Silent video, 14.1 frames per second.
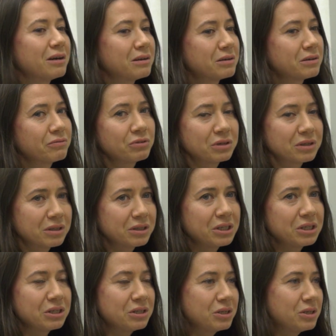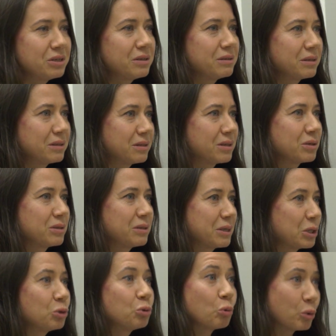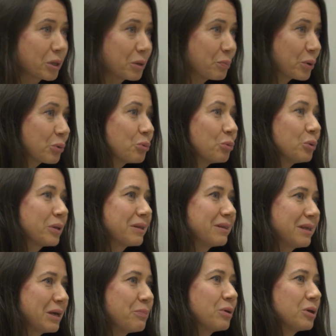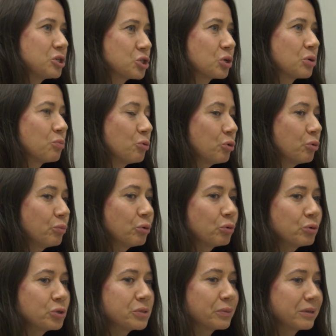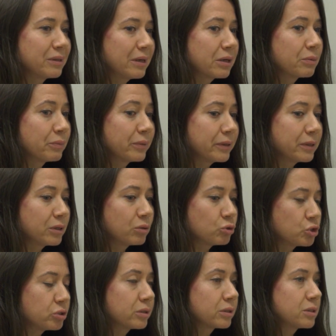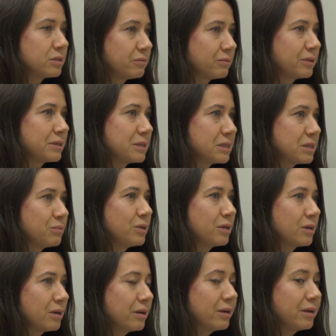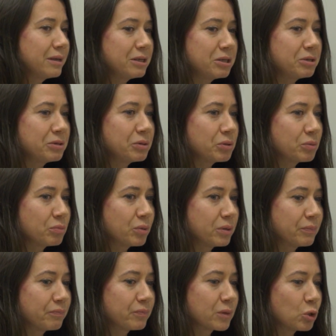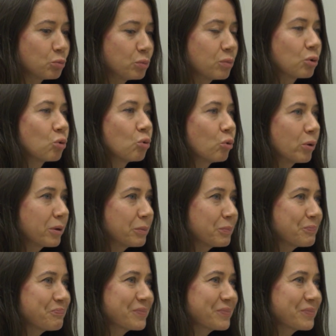А, выходные дни это такие долгие прогулки, да, опять же, к морю мы ходим, а так мы очень активная семья, и мы любим горы,